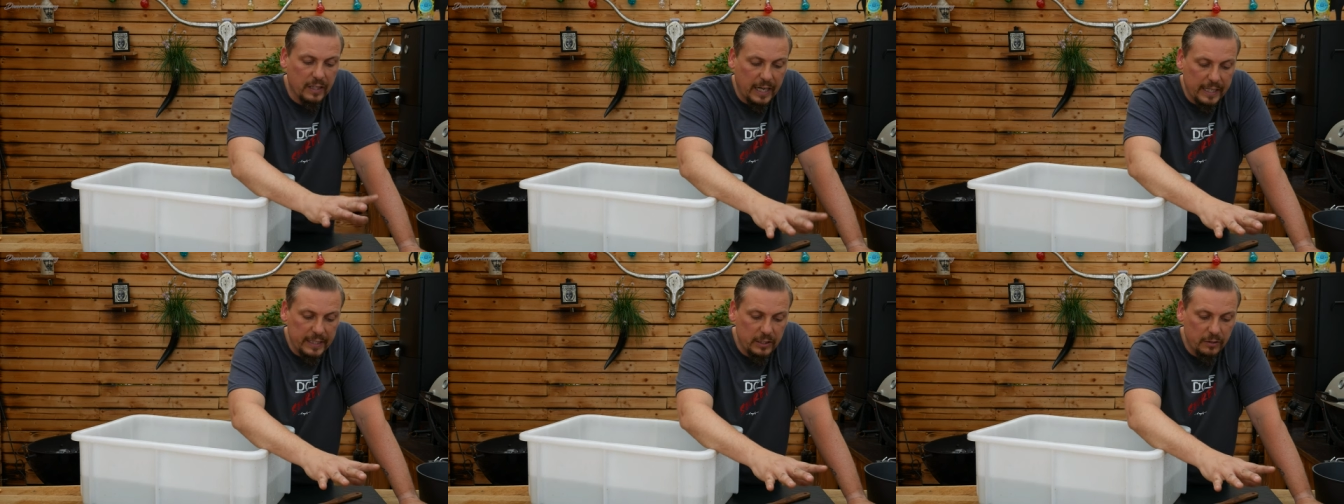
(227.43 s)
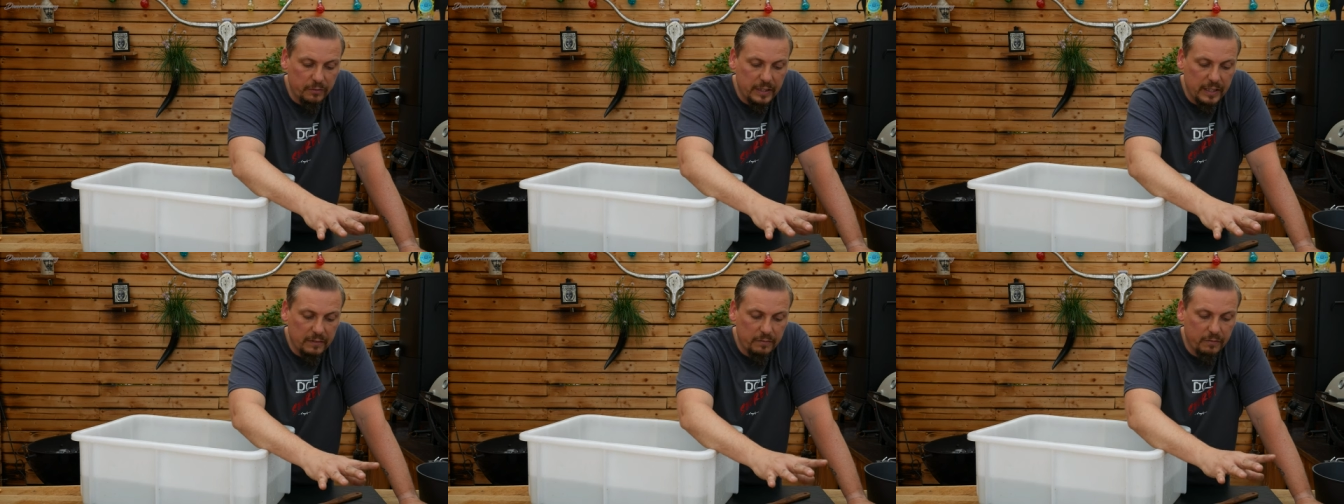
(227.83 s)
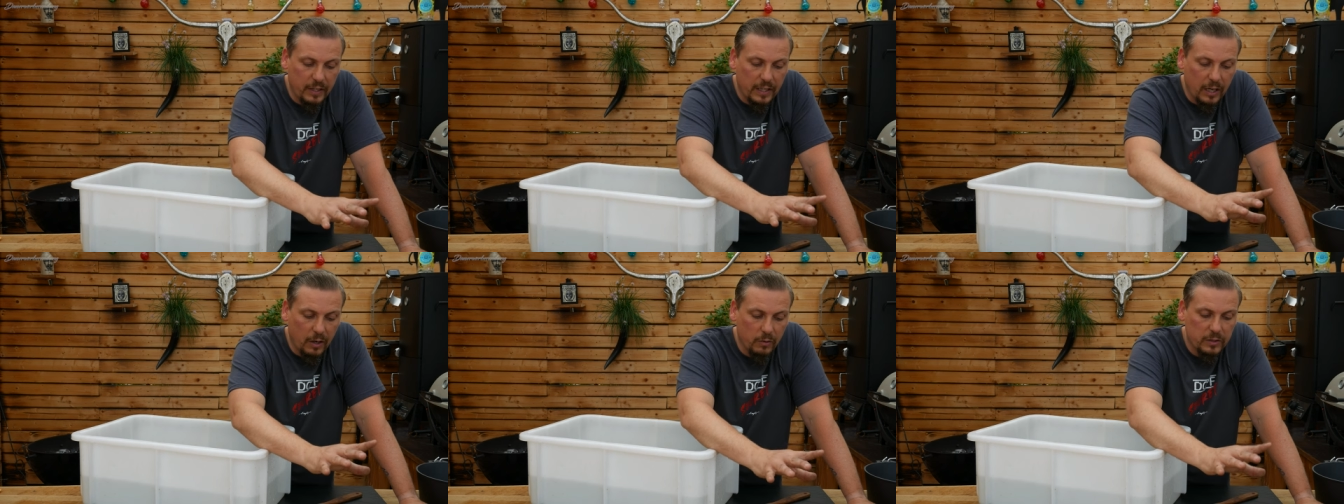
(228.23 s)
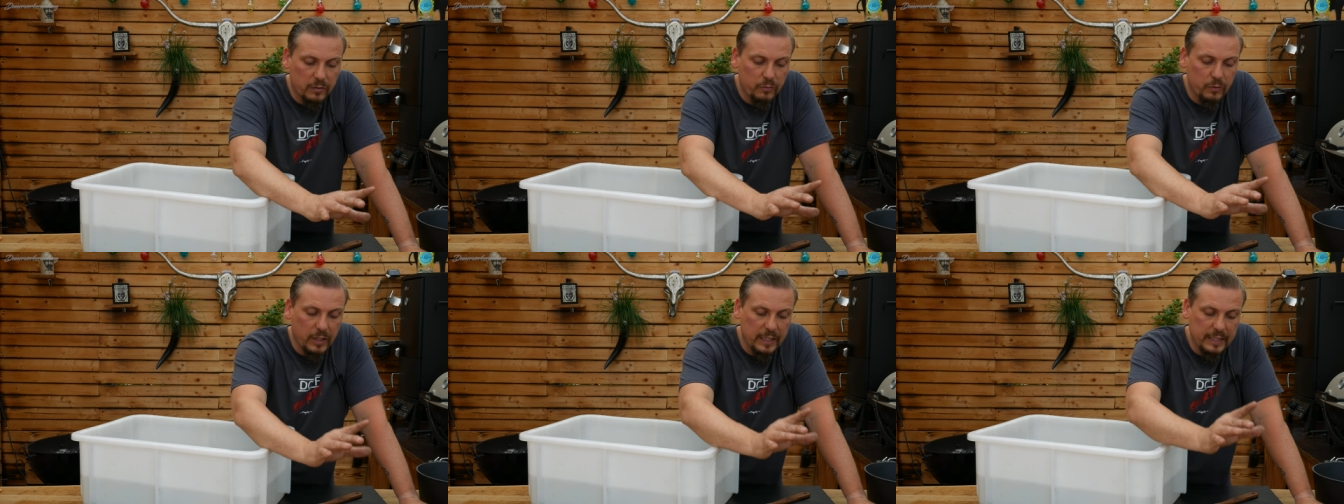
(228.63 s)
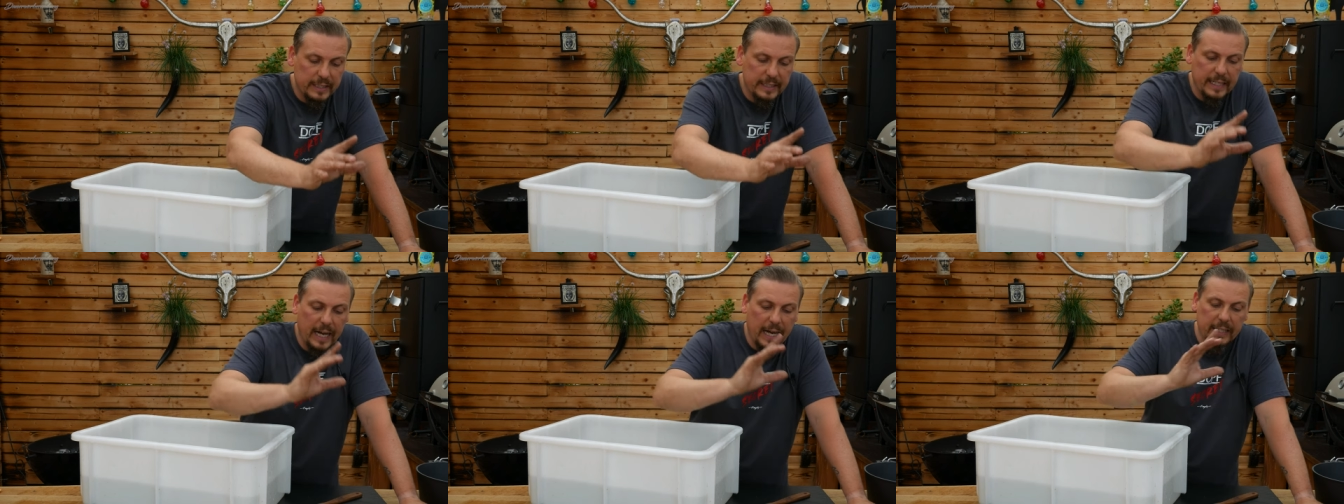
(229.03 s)
Reicht auf jeden Fall aus für
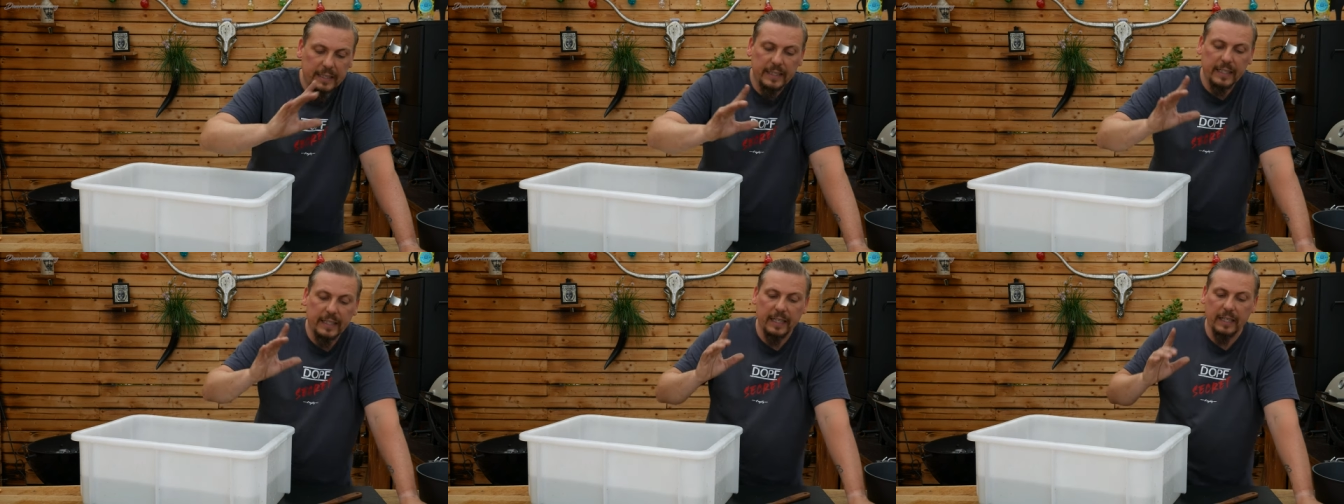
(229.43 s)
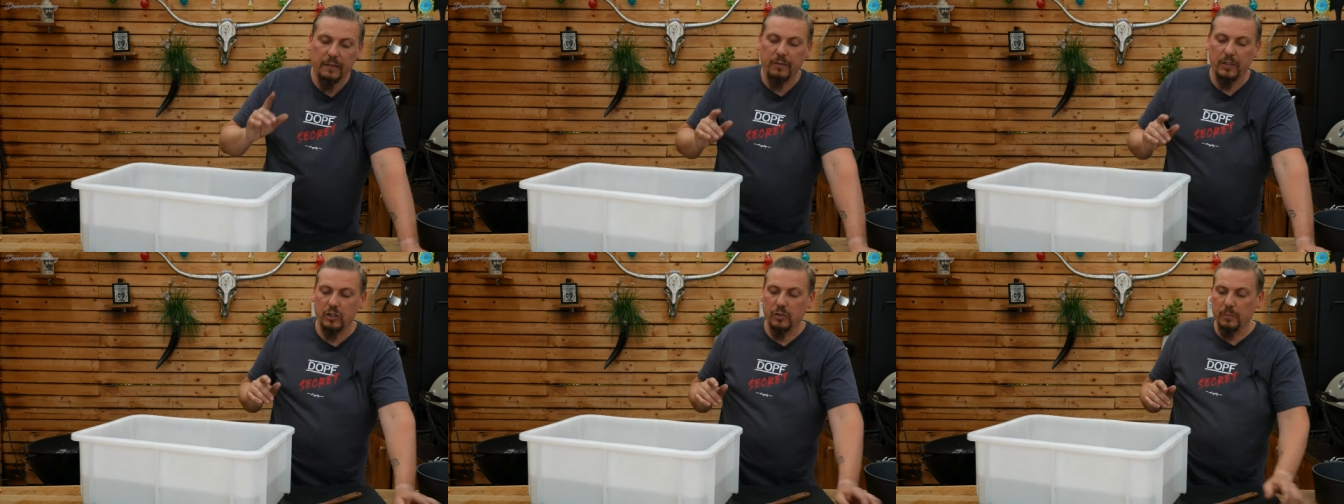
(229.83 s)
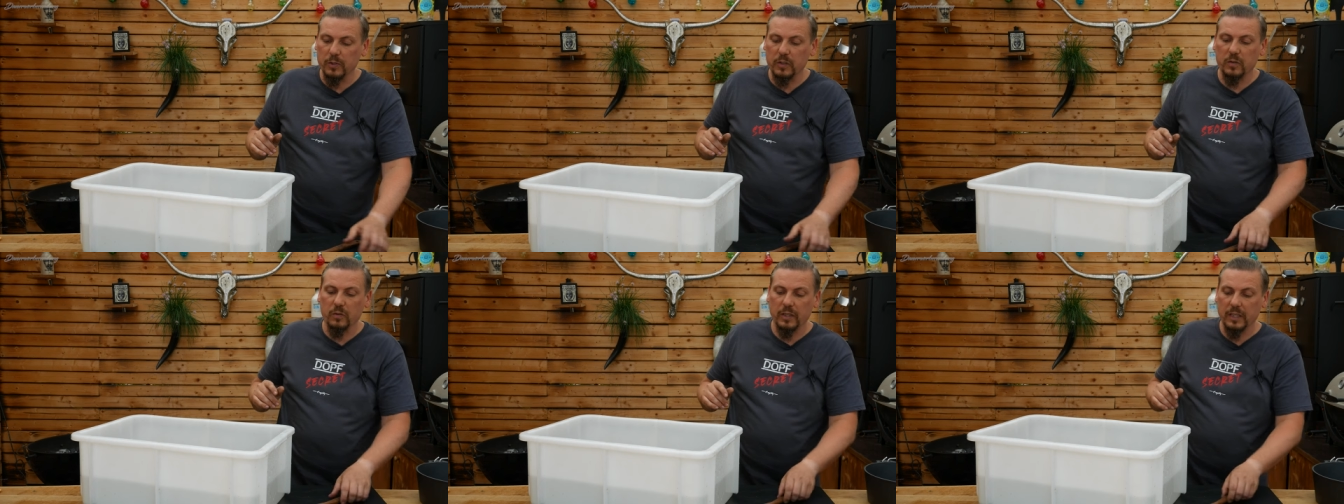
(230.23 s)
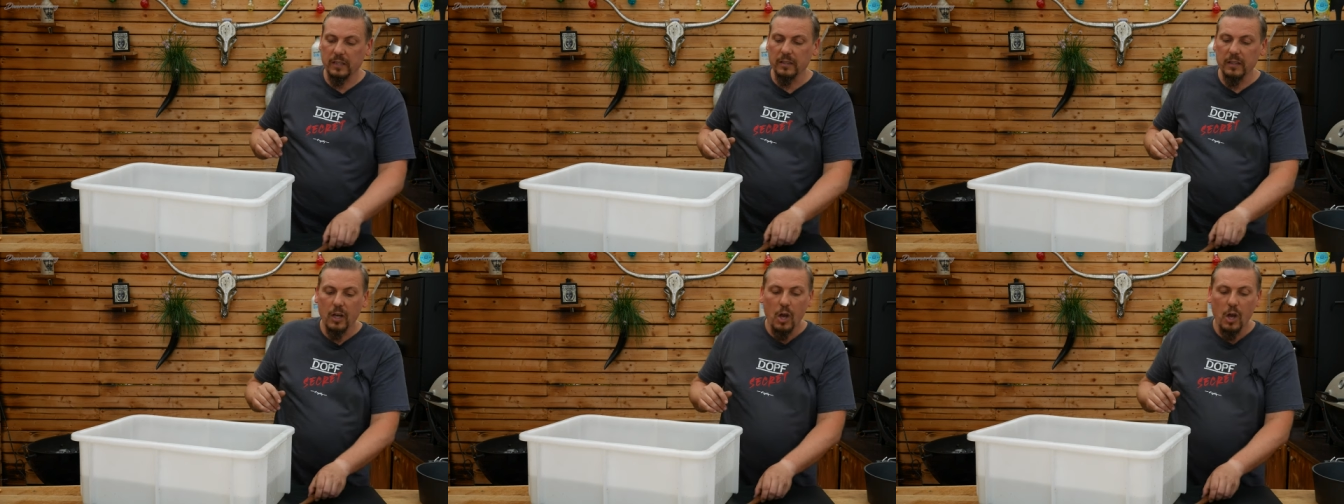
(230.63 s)
richtig hartnäckige Verschmutzungen.